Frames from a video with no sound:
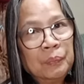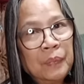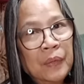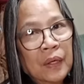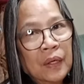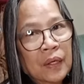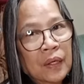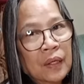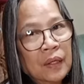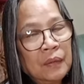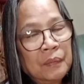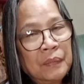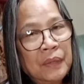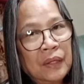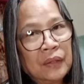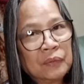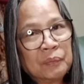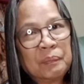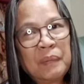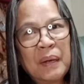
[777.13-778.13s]
uh,
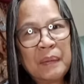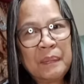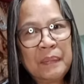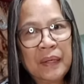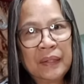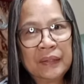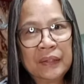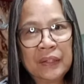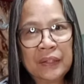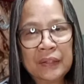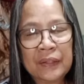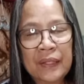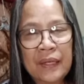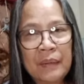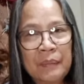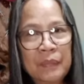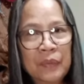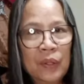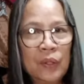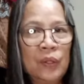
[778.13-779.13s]
about 500
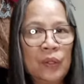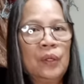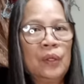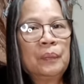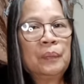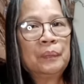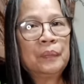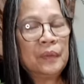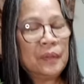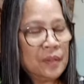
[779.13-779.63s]
gram of